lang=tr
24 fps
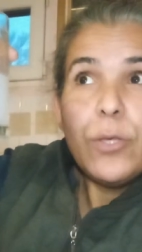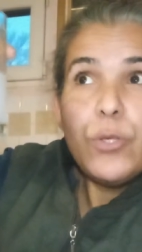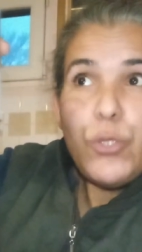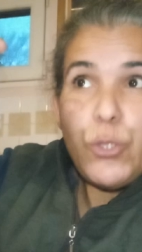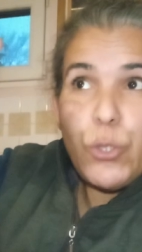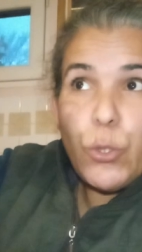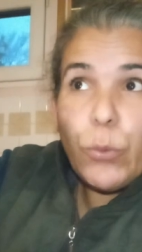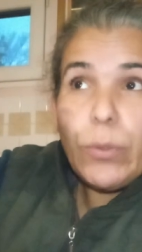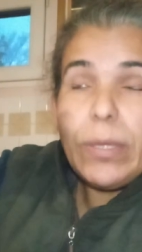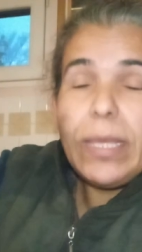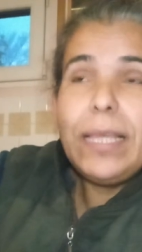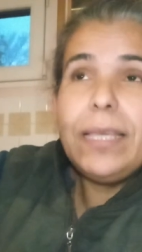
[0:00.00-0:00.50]

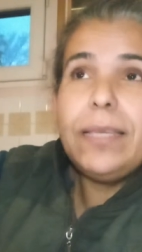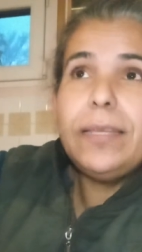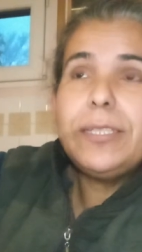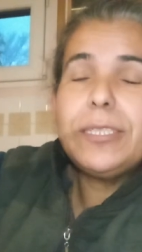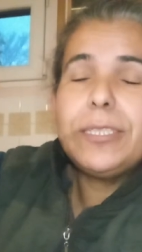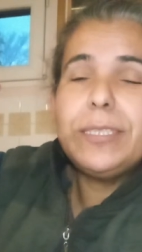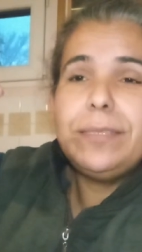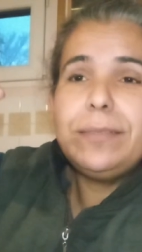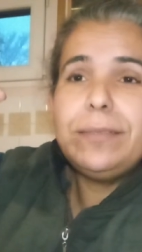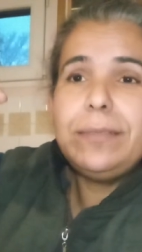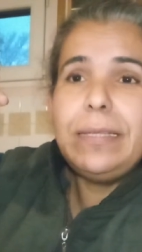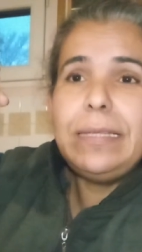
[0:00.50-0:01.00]
Çok
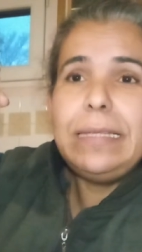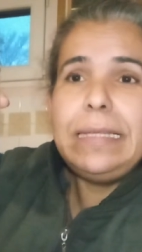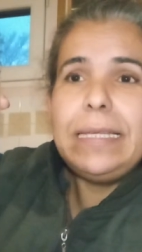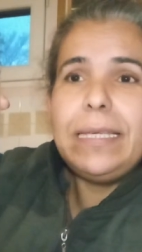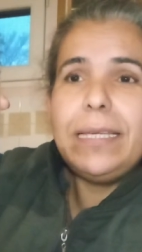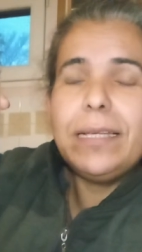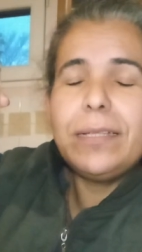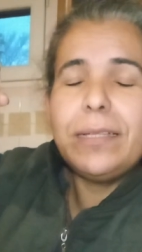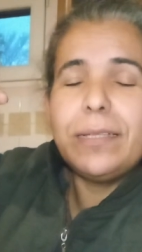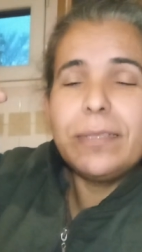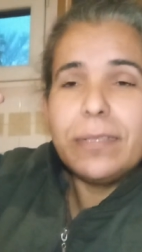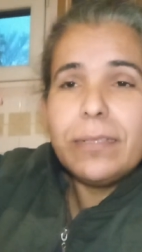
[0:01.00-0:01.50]
ilginçtir.
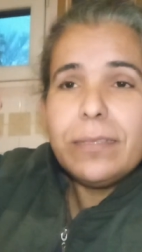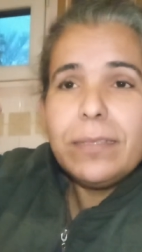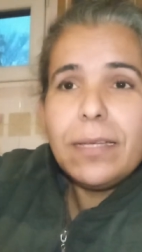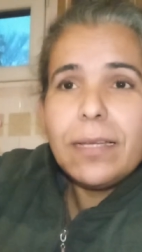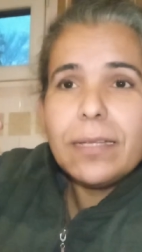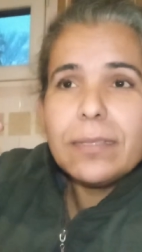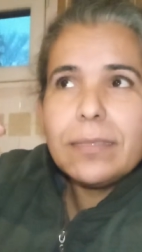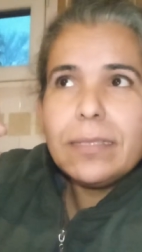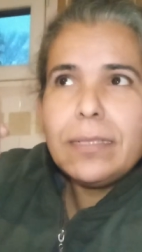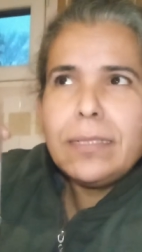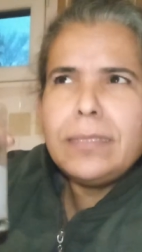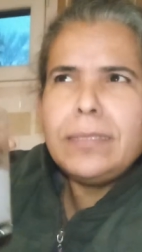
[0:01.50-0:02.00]
Hani
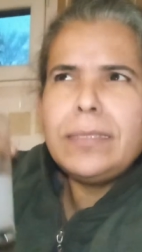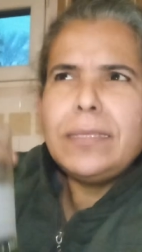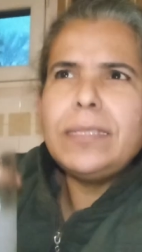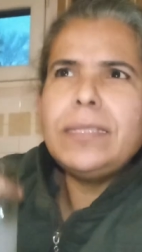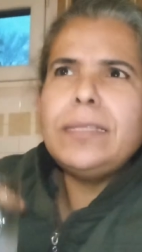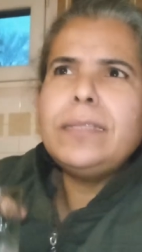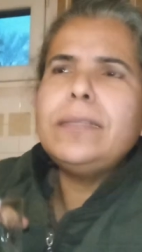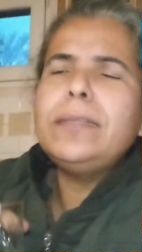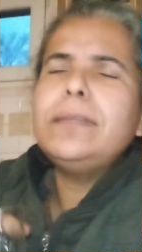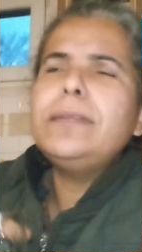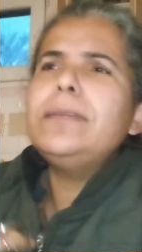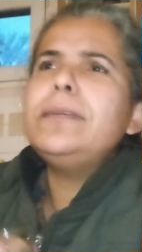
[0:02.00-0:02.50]
Karadağ'da e,
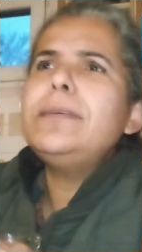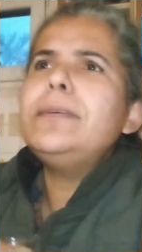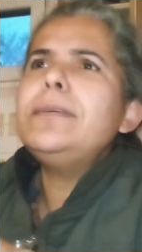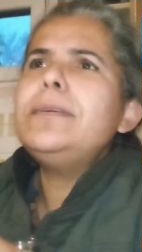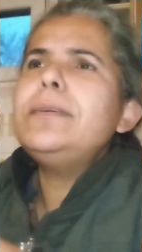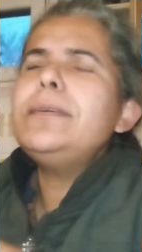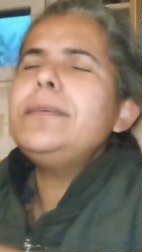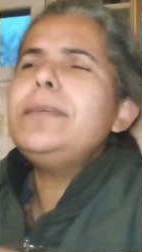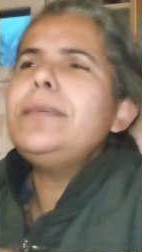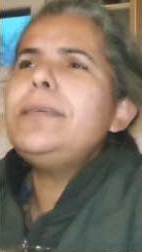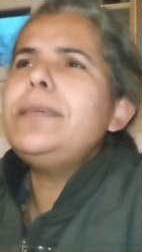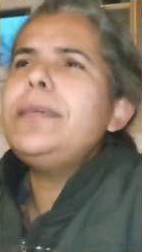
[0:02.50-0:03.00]

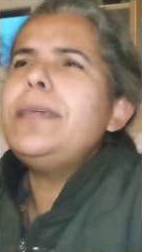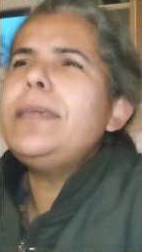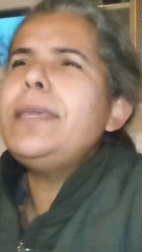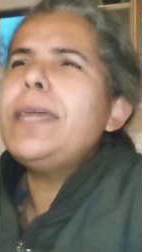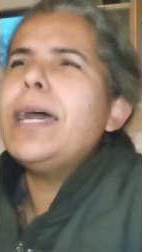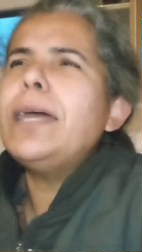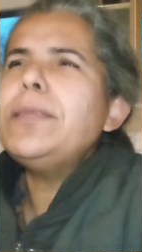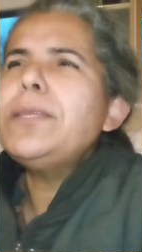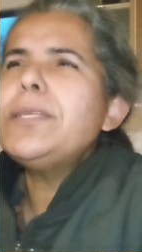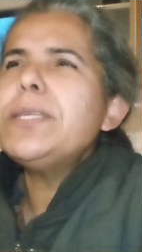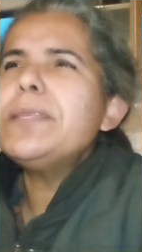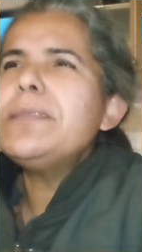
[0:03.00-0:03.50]

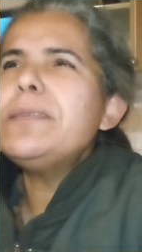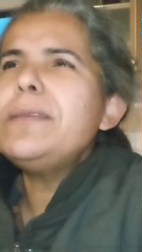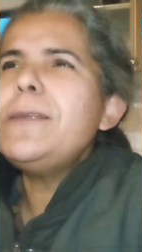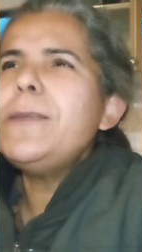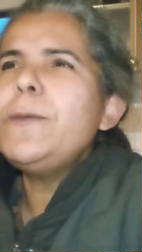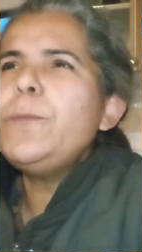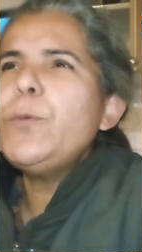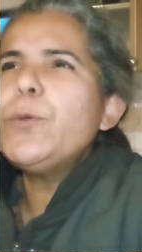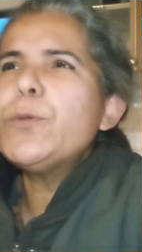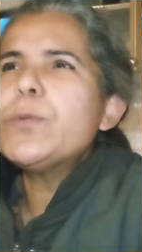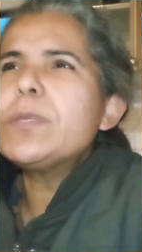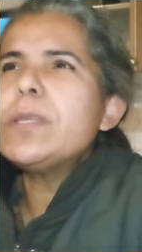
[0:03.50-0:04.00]
yanlış
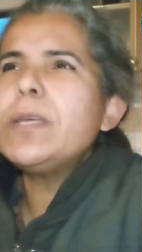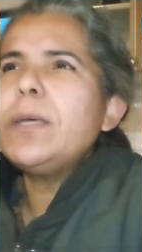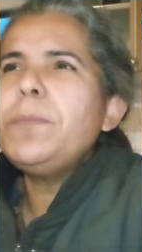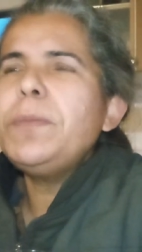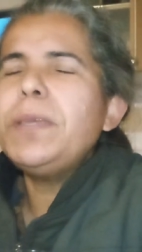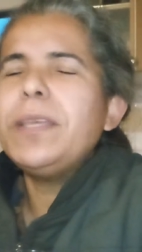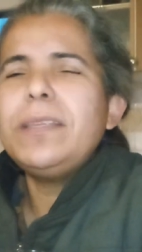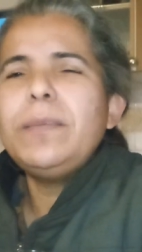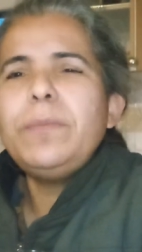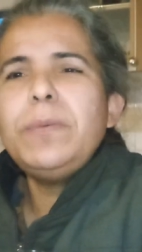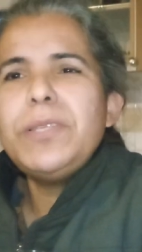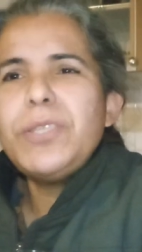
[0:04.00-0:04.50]
hatırlamıyorsam
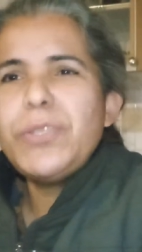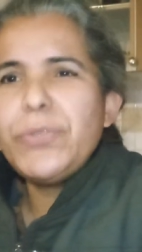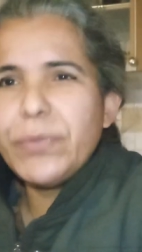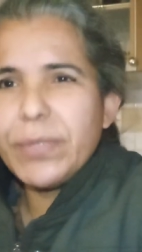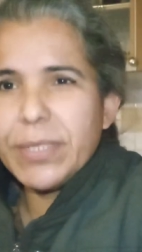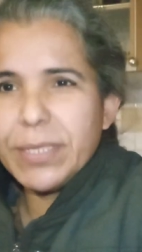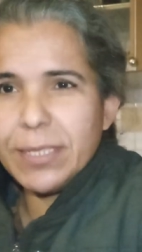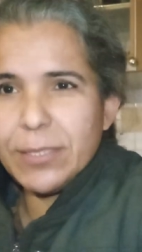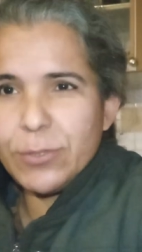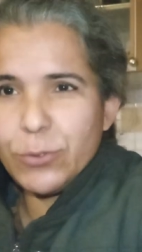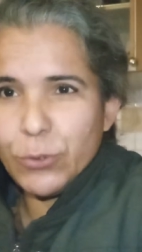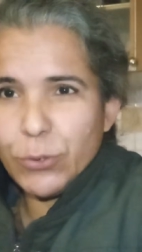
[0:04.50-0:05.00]
7000
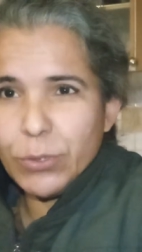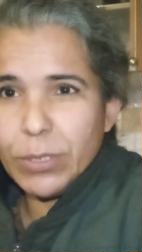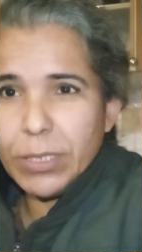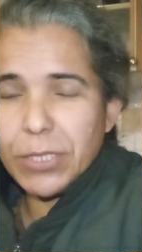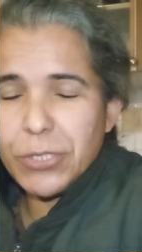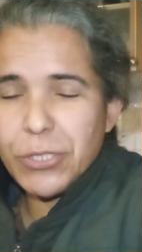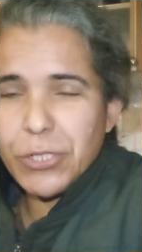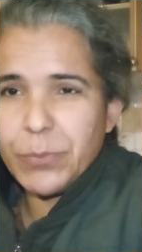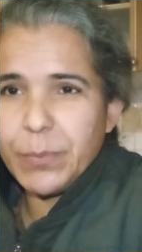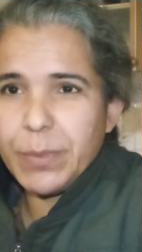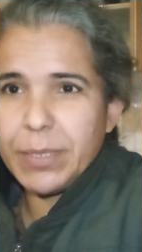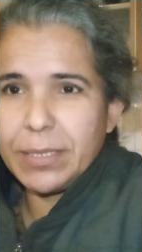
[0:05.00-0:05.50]
civarında Türk
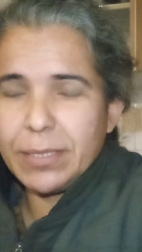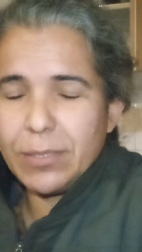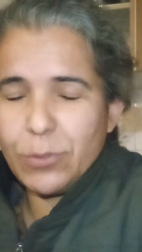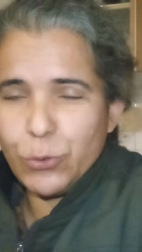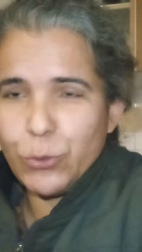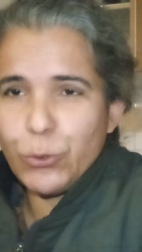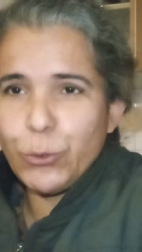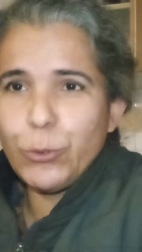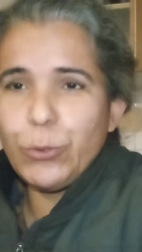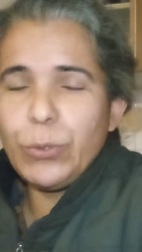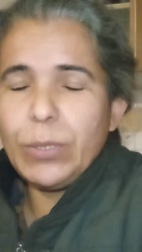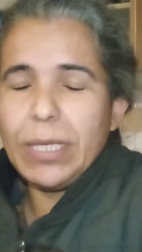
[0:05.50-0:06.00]
yaşamakta.
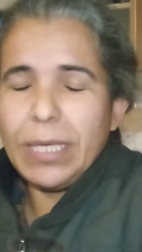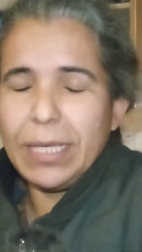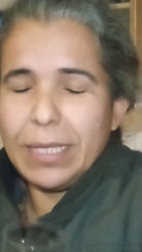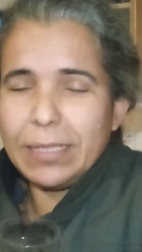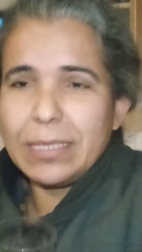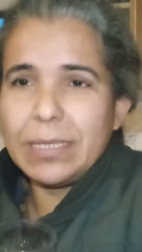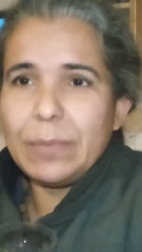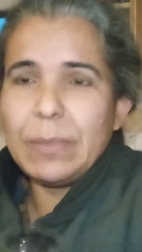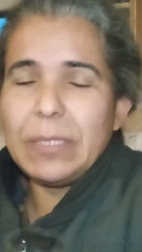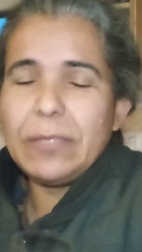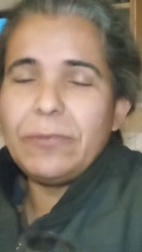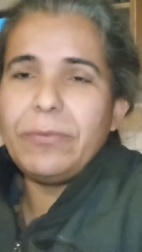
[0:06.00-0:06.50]
Türk'ün
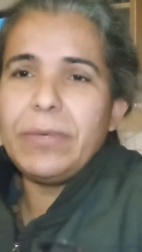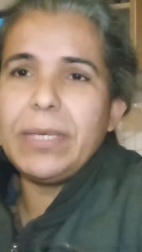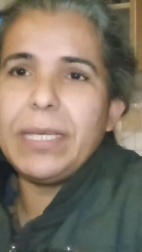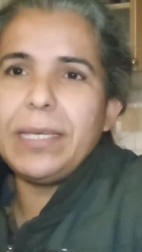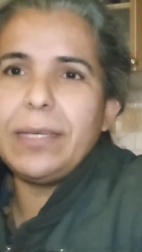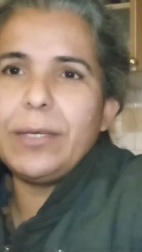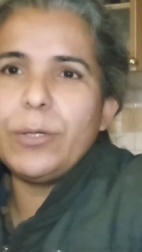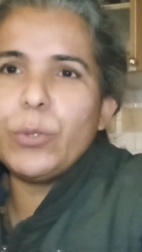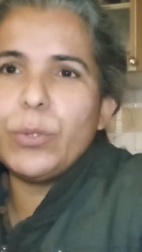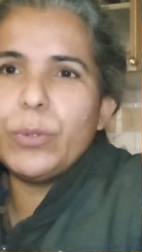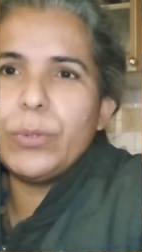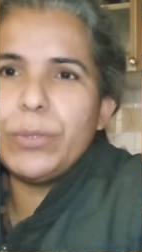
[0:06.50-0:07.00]
ikamet ve
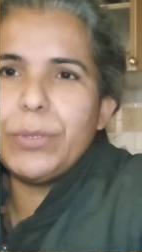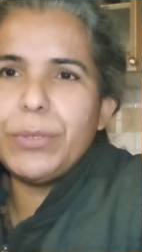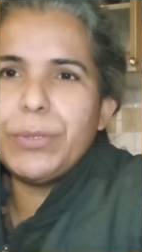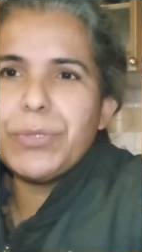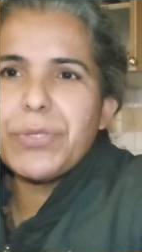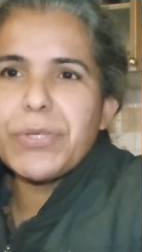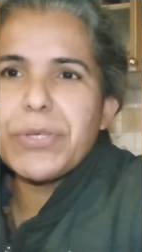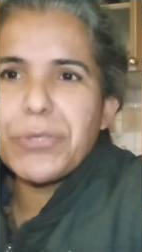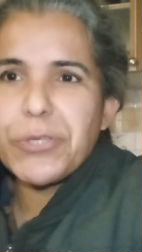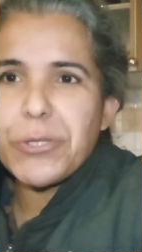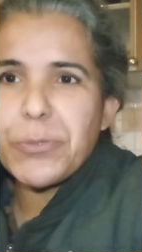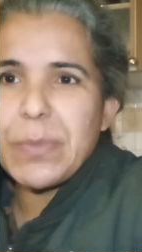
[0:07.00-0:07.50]
e,
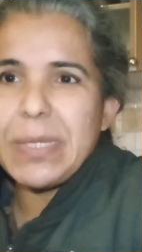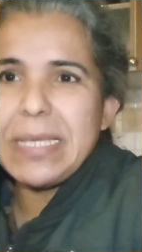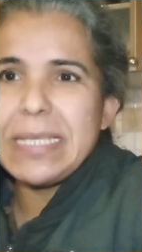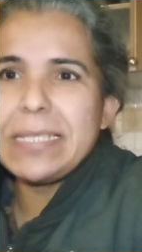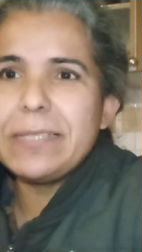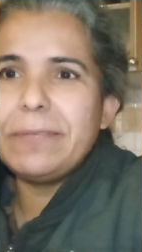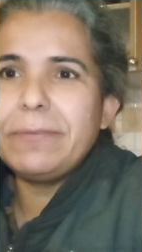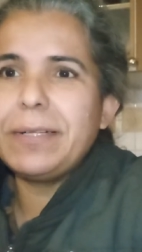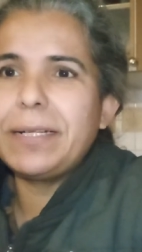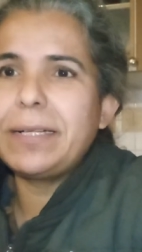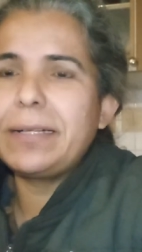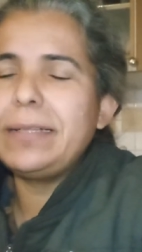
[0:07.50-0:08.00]
çalışma
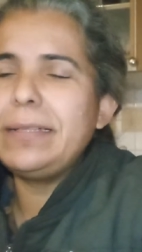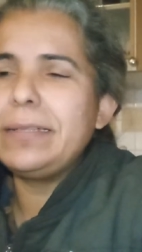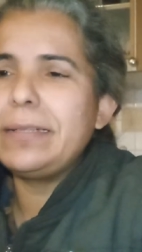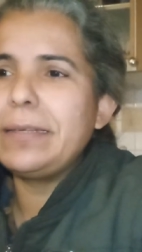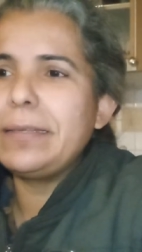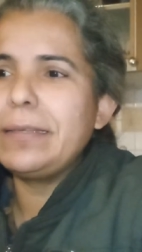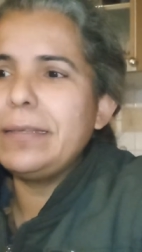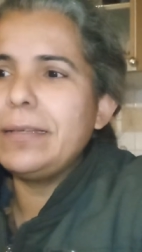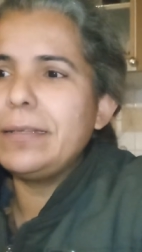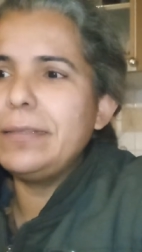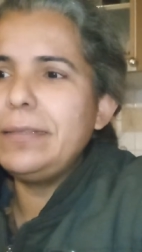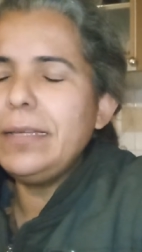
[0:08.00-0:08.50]
izni var
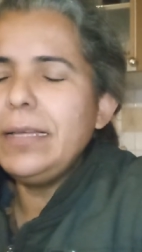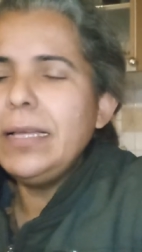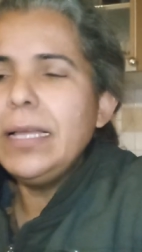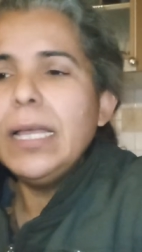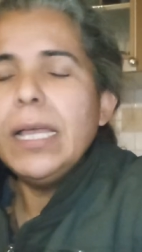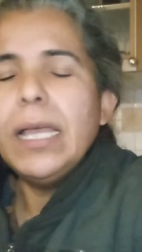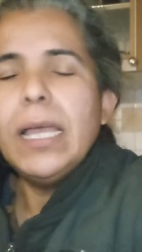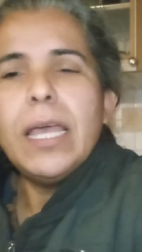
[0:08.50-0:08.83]
Karadağ'da.